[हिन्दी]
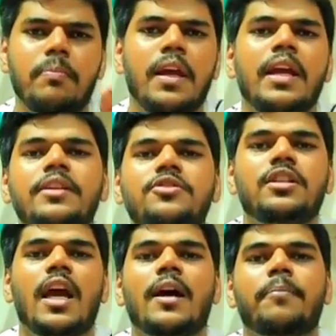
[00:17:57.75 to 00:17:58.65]
प्लेन
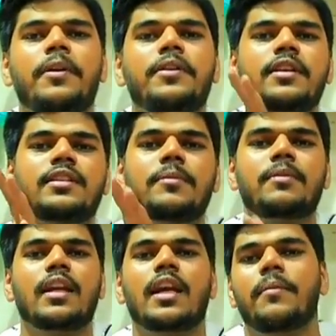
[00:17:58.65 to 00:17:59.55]
चेक प्रिंटेड
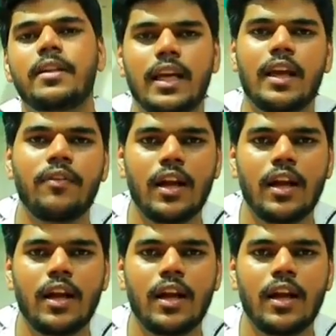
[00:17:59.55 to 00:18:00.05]
सब तरीके के मिल जाएंगे